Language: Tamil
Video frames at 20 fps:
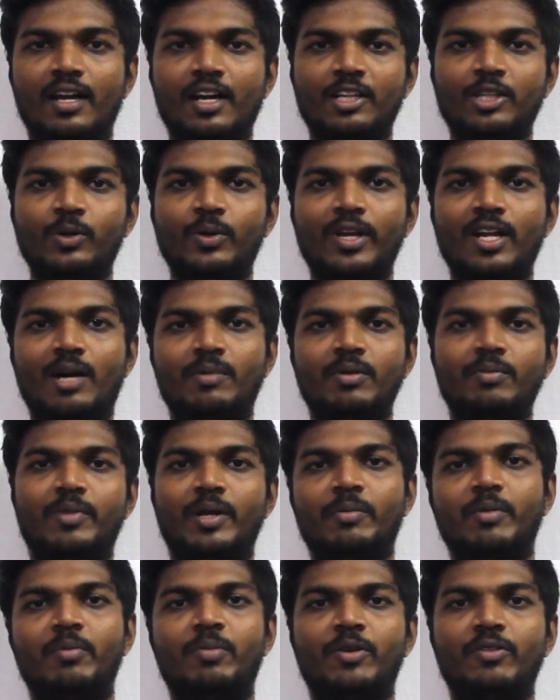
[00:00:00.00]
கர்த்தருடைய நாமம்
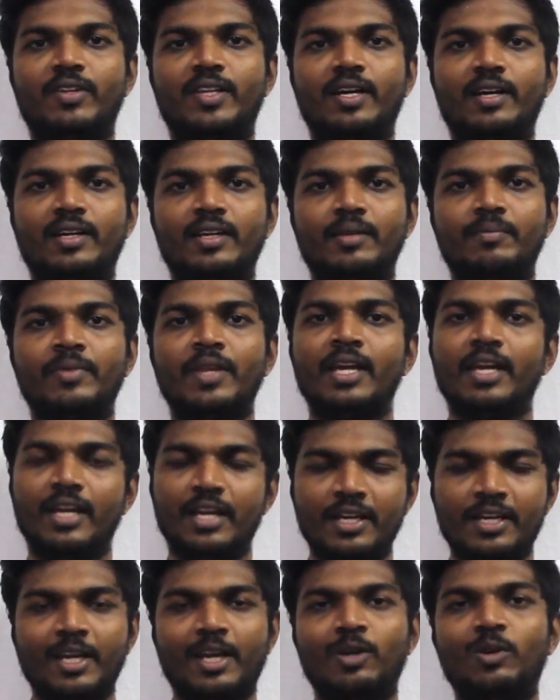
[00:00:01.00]
மகிமைப்படுவதாக
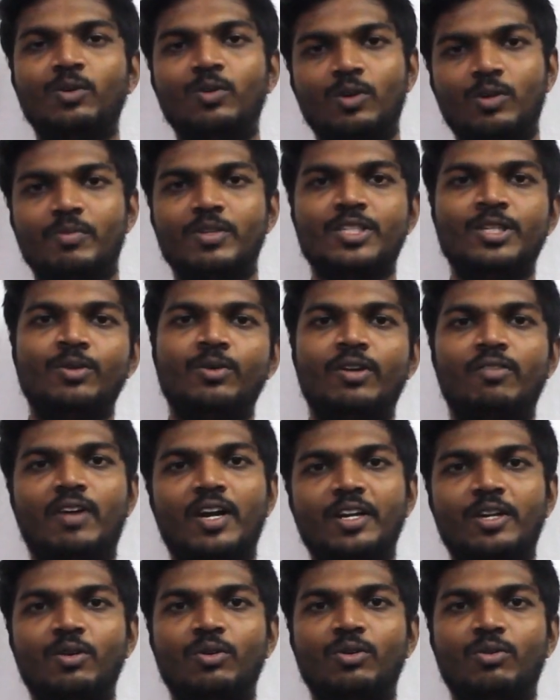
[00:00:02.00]
இன்றைக்கும் ஒரு மிஷனுடைய
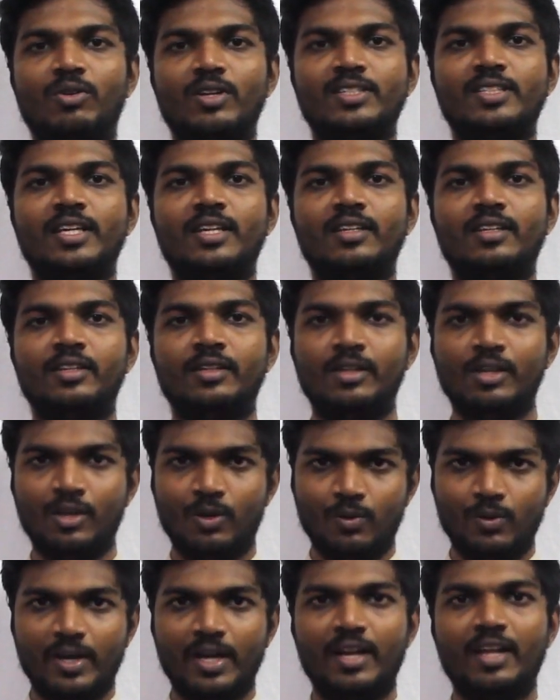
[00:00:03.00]
வாழ்க்கையோடு கூட சேர்ந்து
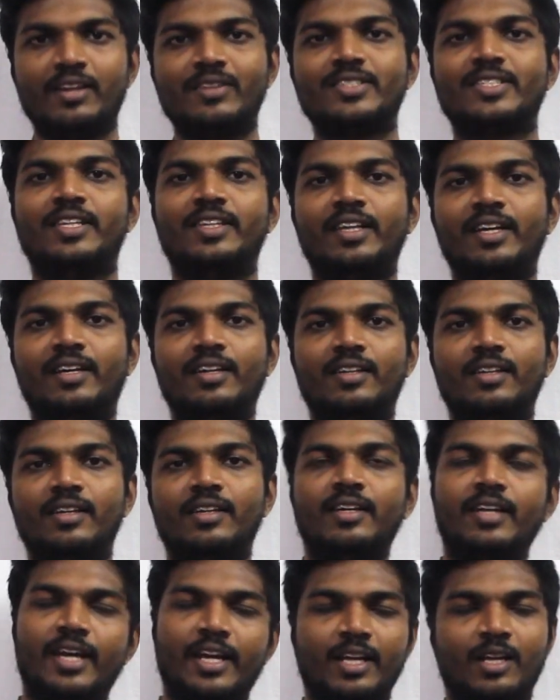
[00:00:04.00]
உங்கள் எல்லாரையும் சந்திக்கிறதுல
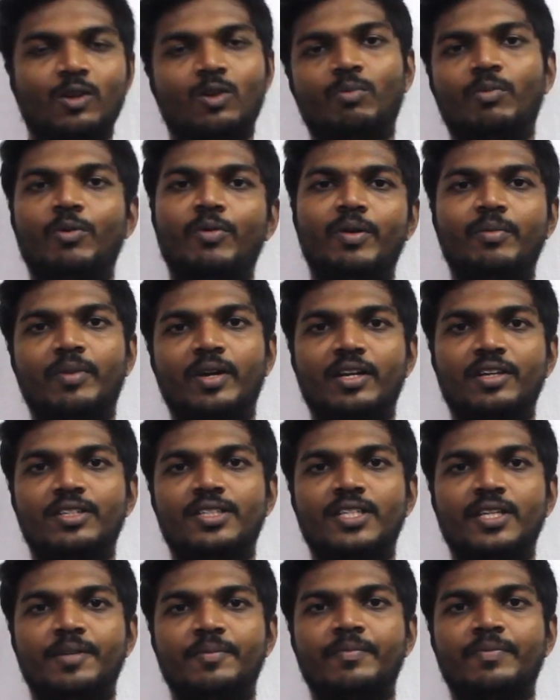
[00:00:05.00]
எனக்கு ரொம்பவே
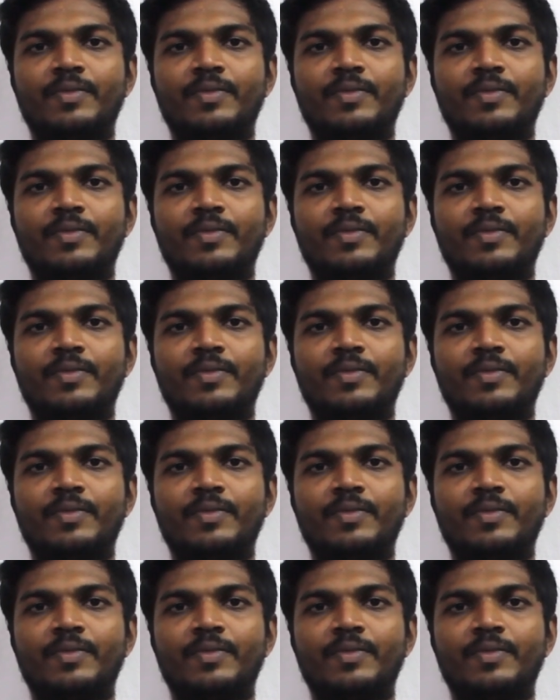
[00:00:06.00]
மகிழ்ச்சி